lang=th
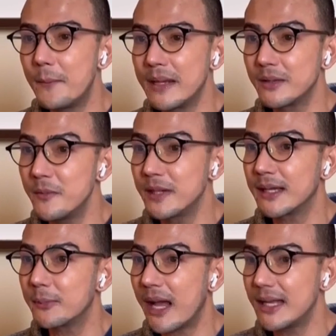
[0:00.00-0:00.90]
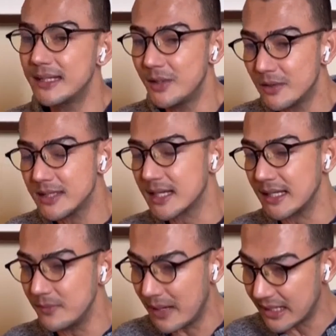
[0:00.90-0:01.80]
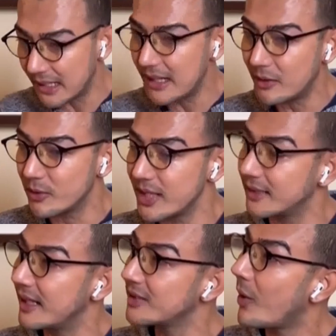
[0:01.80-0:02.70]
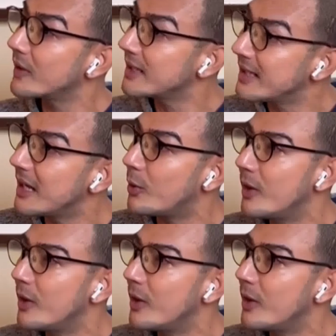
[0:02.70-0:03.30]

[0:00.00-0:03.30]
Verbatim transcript: มันก็เหมือนกับการที่นอกเหนือจากอิบาดัตแล้วเรายังได้ท่องเที่ยว